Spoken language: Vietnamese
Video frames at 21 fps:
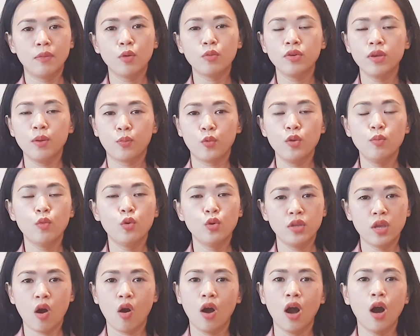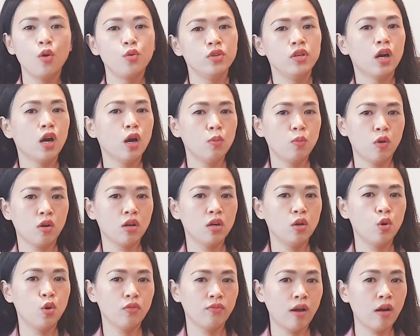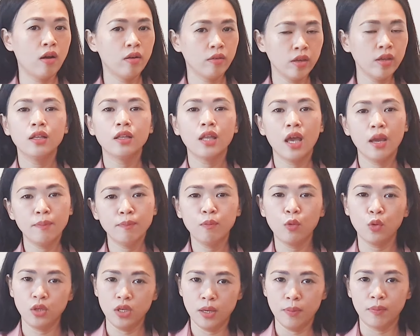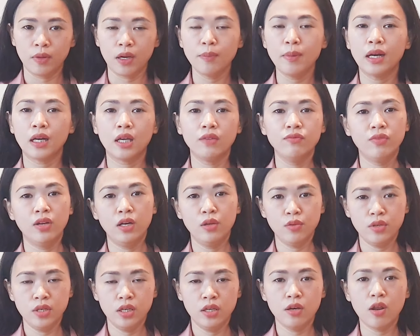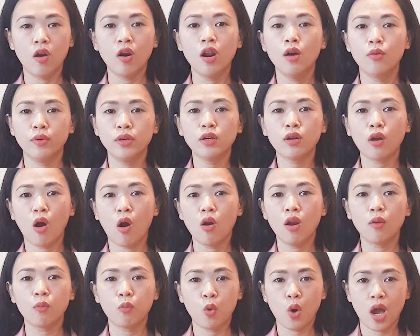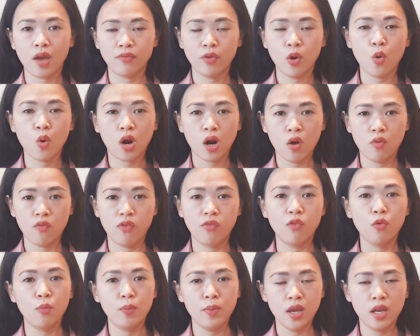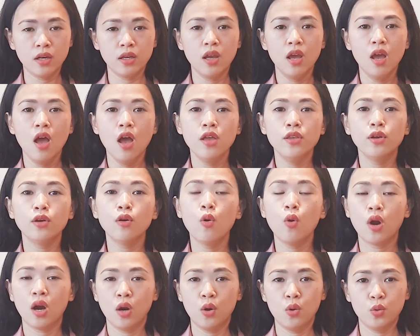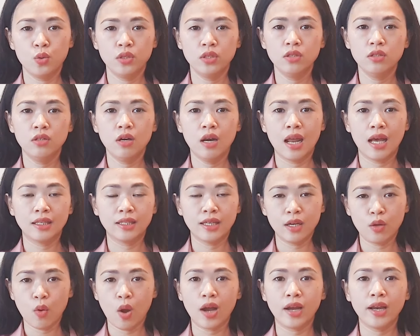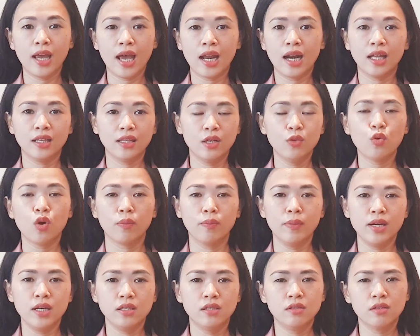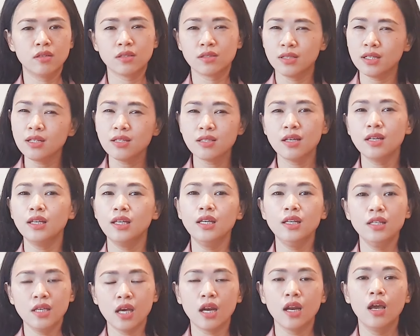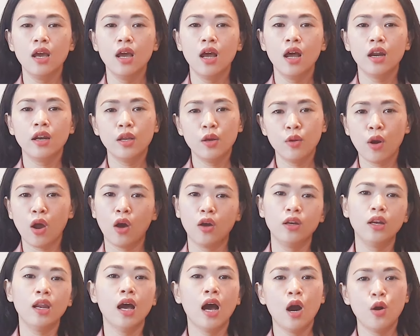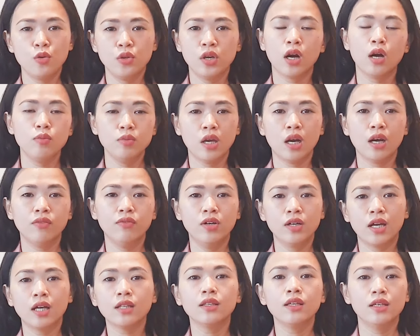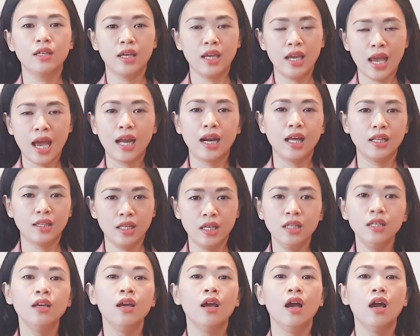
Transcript: nông nghiệp quy mô nhỏ hầu như không có cơ hội vào HOEIC thêm một điểm các bạn cần phải lưu ý đó là HOEIC có lọc loại về hộ khẩu và vùng miền những hộ khẩu như là Thanh Hóa Nghệ An Hà Tĩnh Quảng Bình trường rất rất ít nhận nếu nói là hầu như không nhận với các tỉnh Nghệ An Hà Tĩnh